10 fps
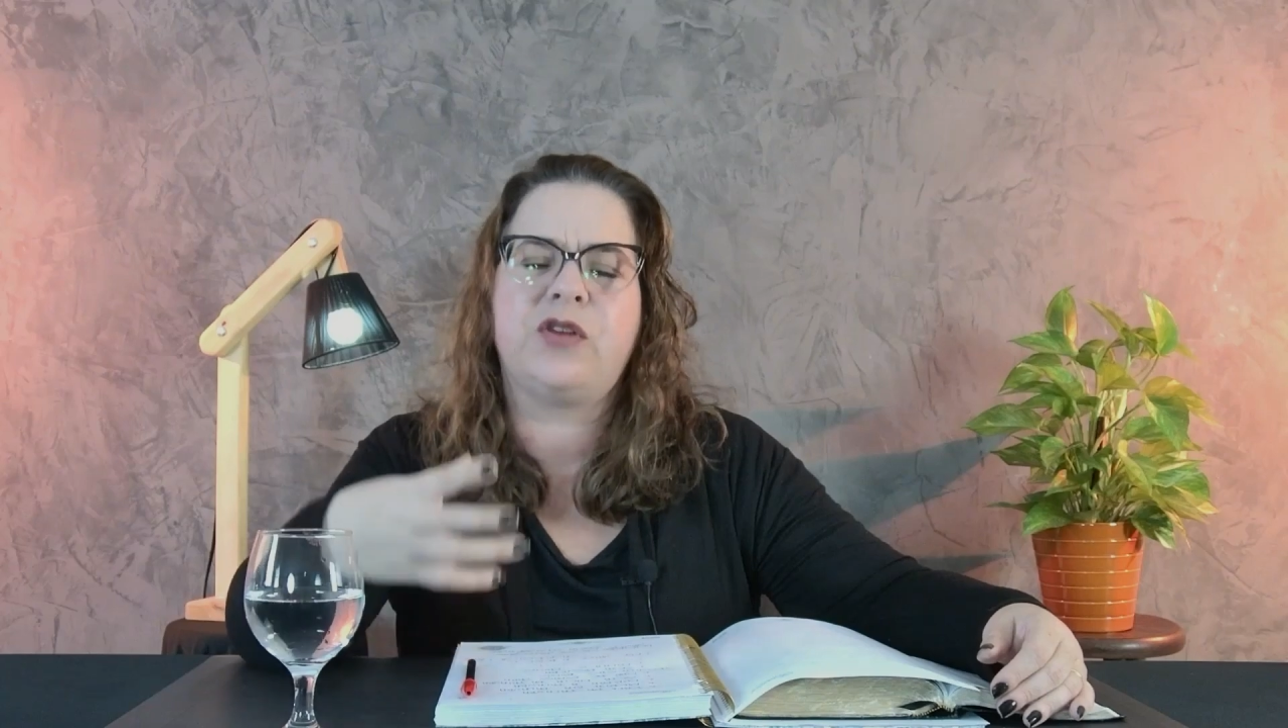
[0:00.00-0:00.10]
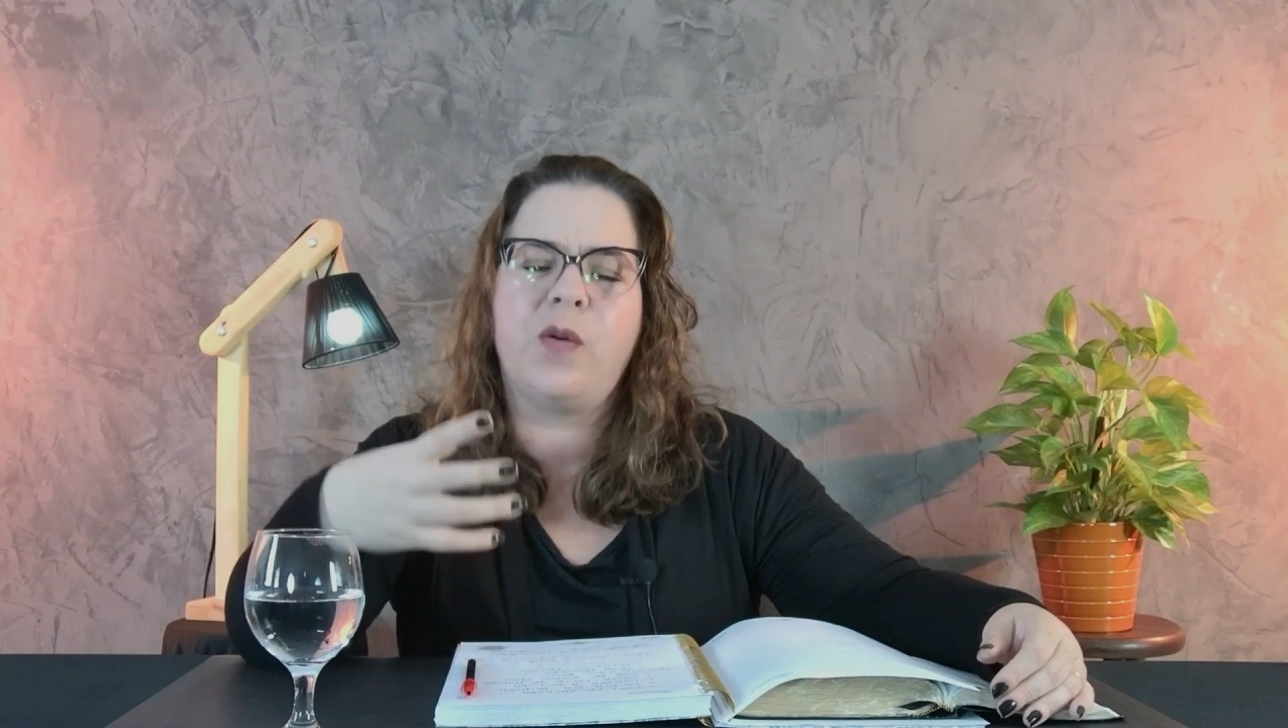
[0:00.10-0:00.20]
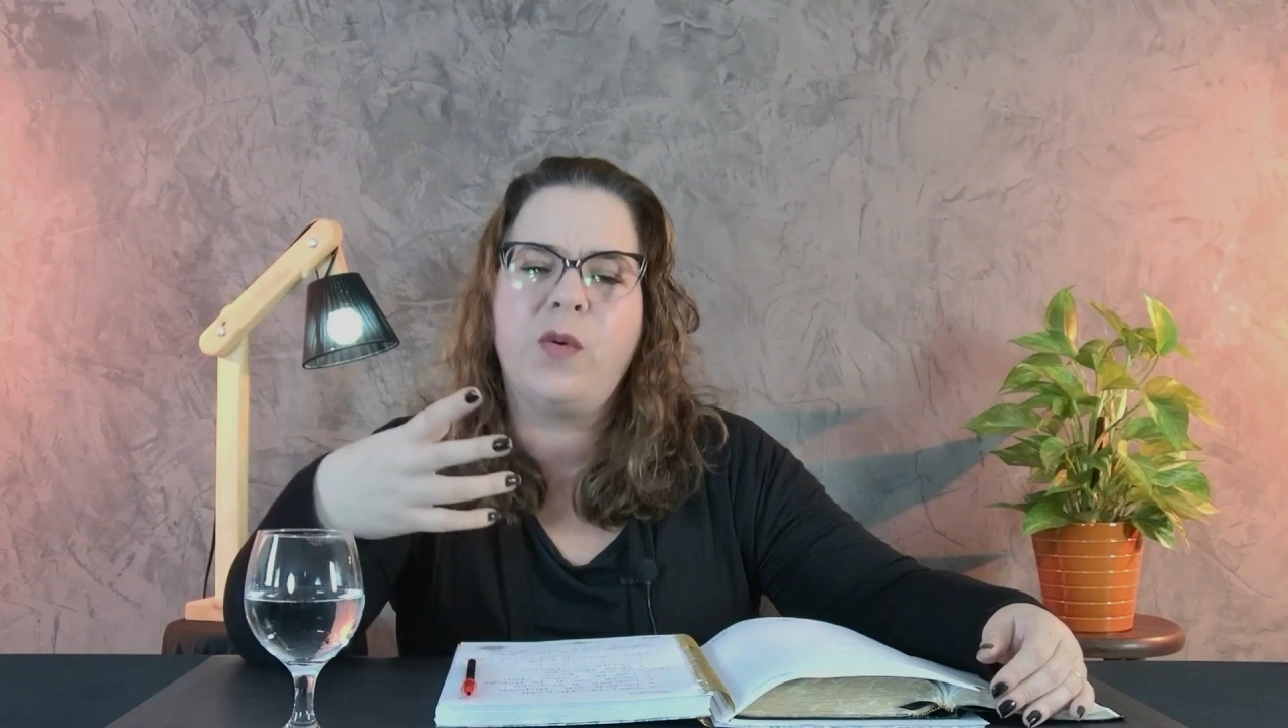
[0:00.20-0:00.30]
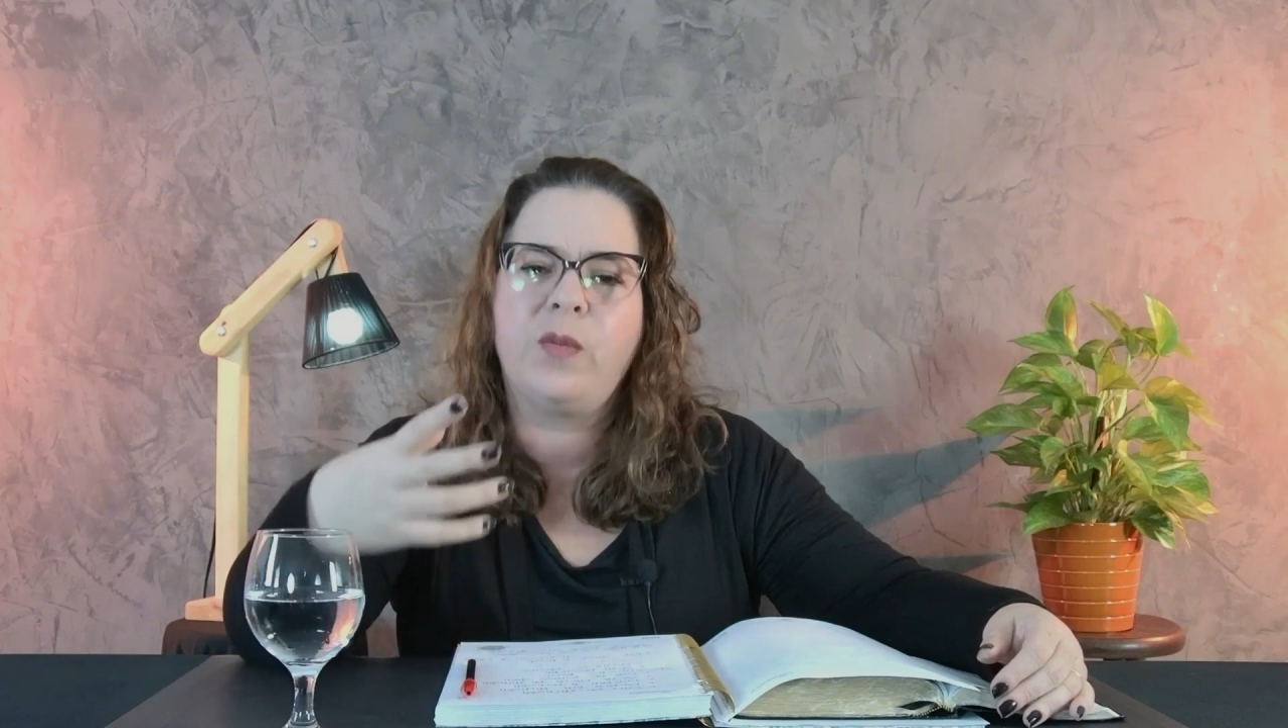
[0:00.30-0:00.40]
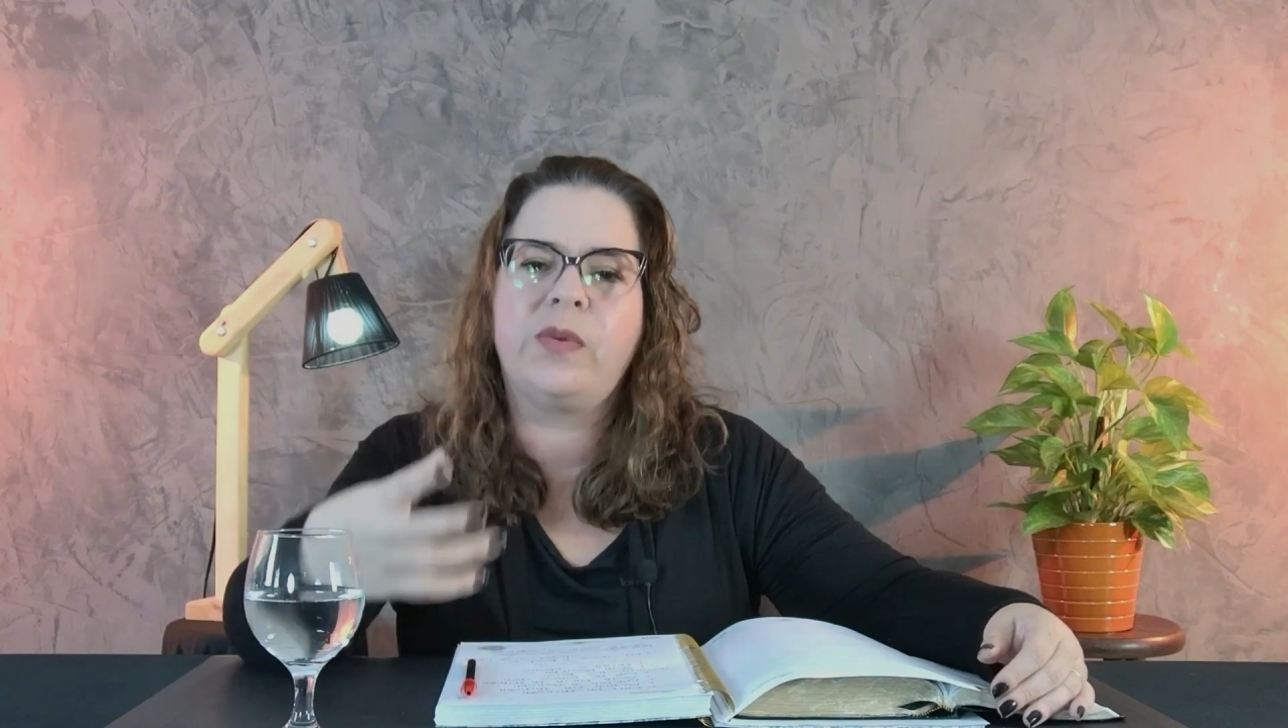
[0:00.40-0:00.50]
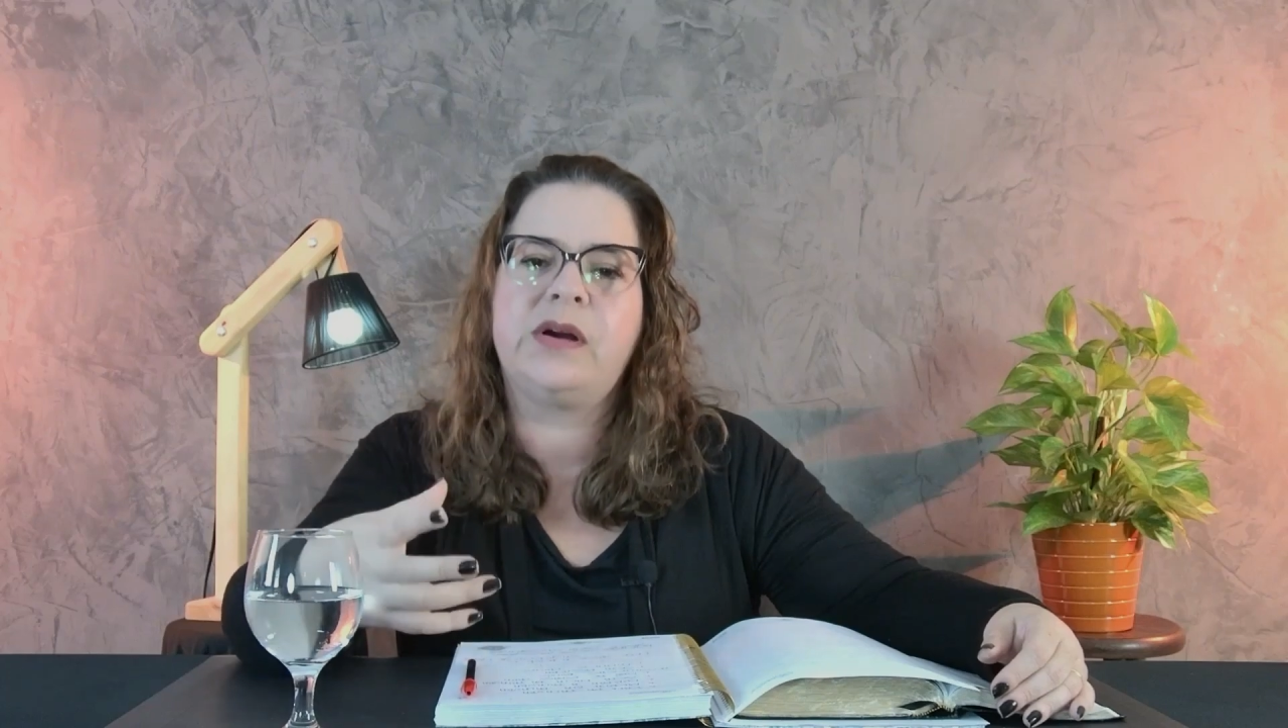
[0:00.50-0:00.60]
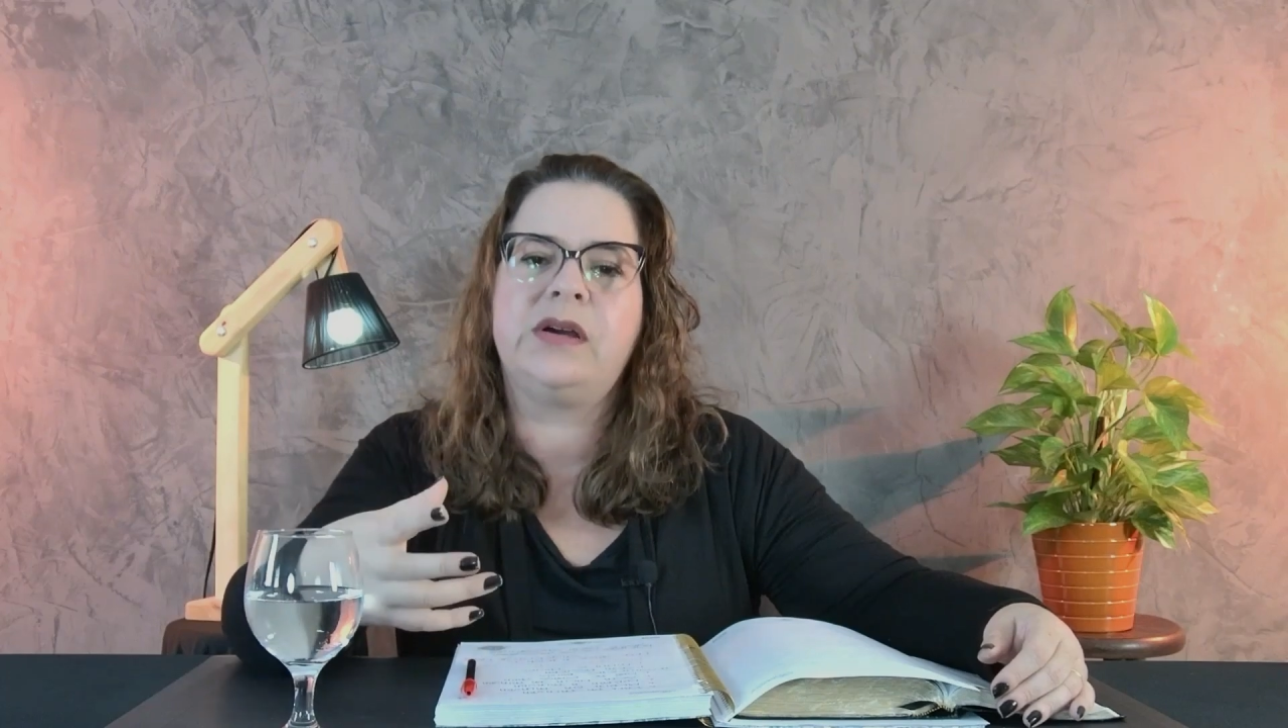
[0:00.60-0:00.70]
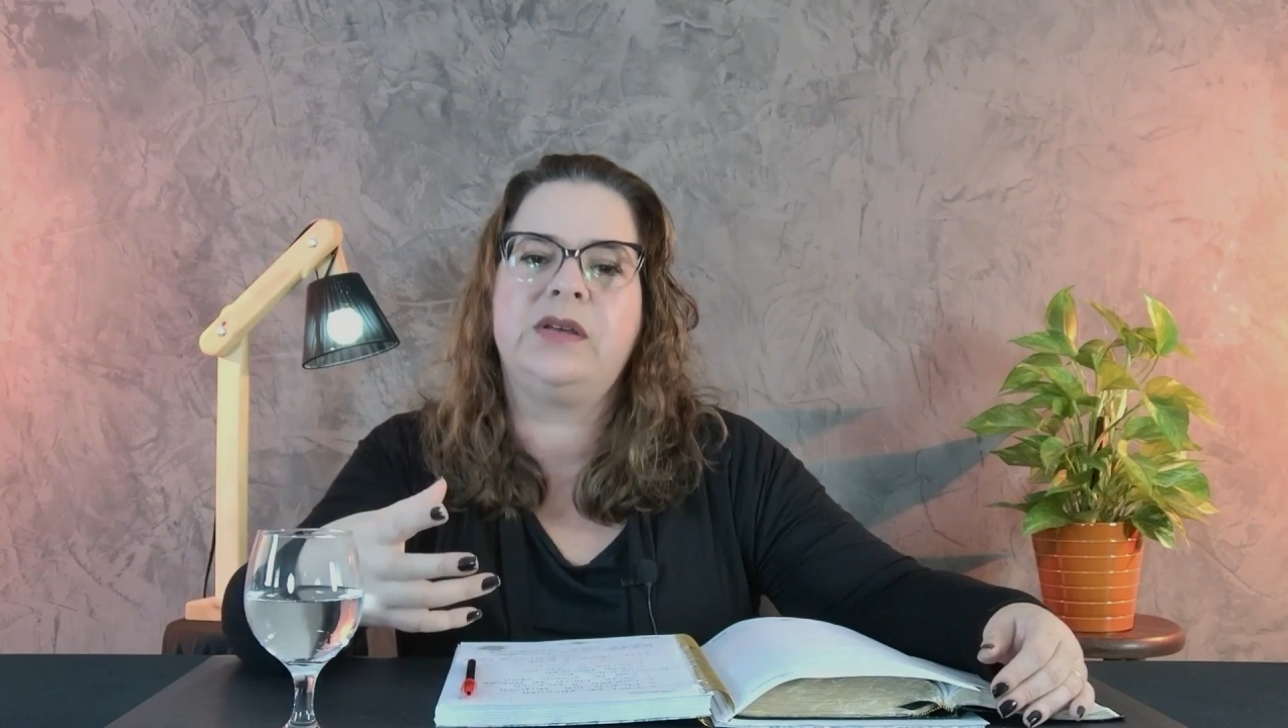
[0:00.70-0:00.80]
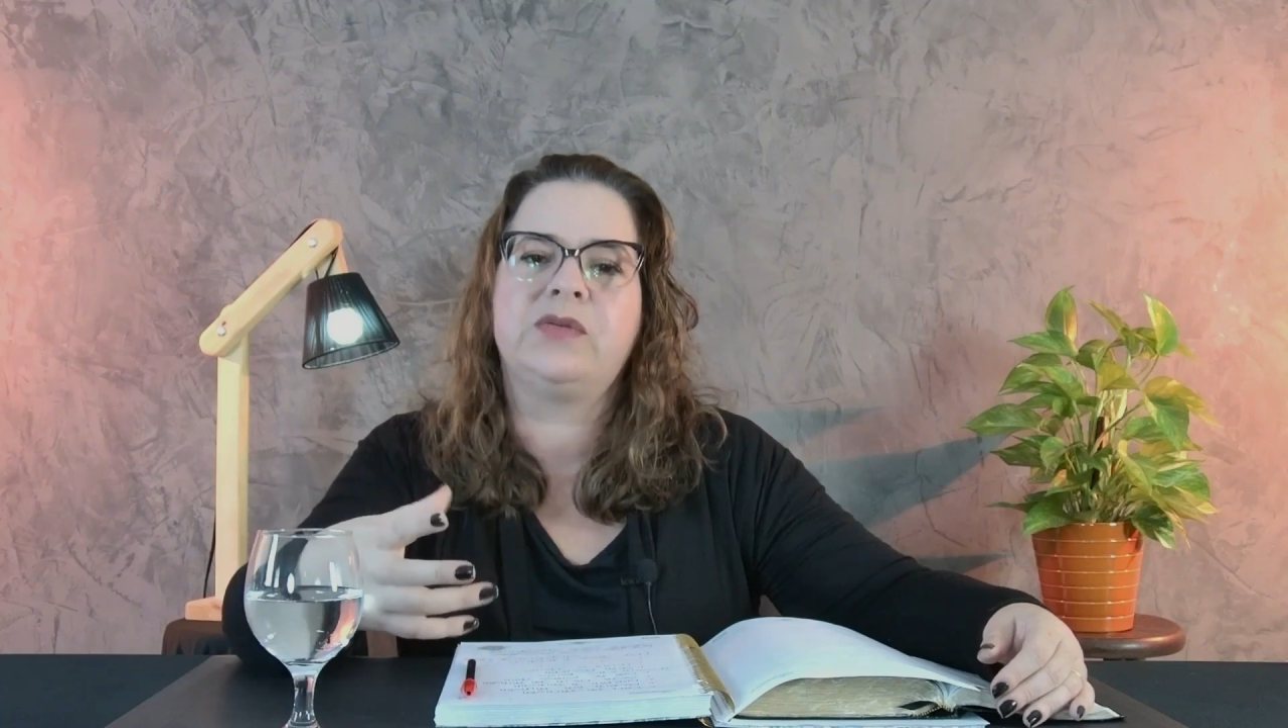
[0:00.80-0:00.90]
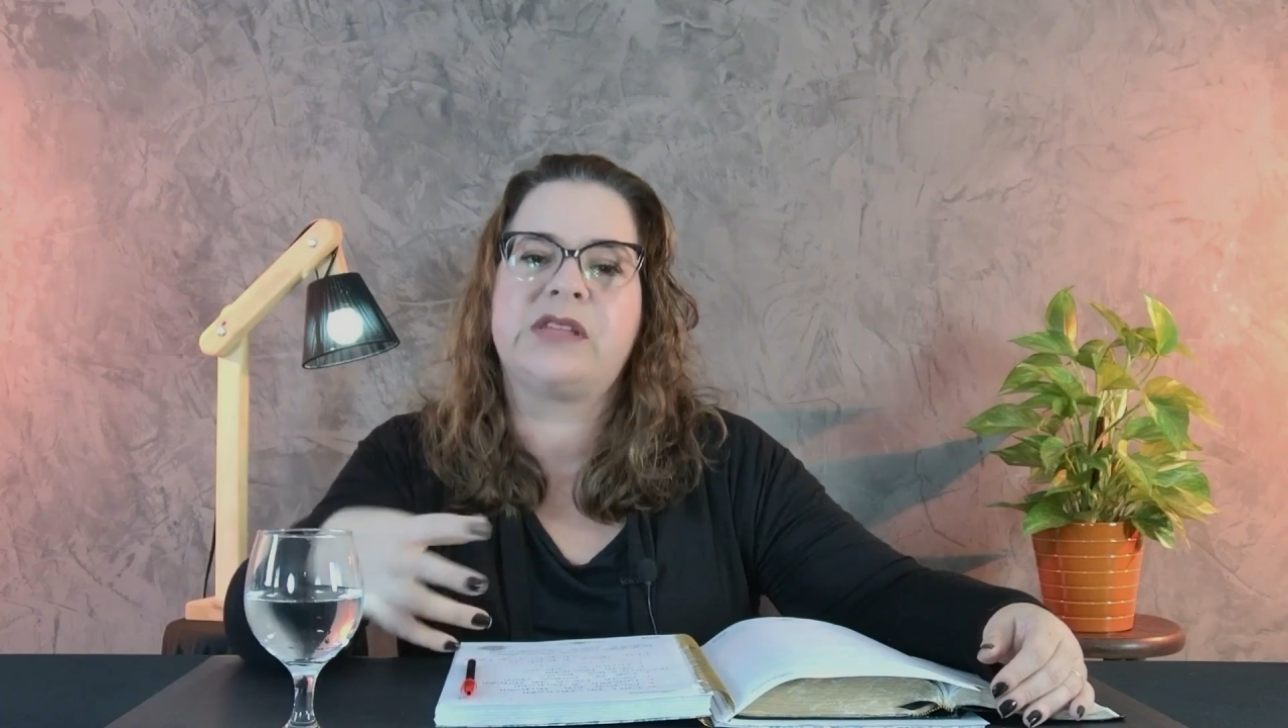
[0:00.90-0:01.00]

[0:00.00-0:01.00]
toma um banho,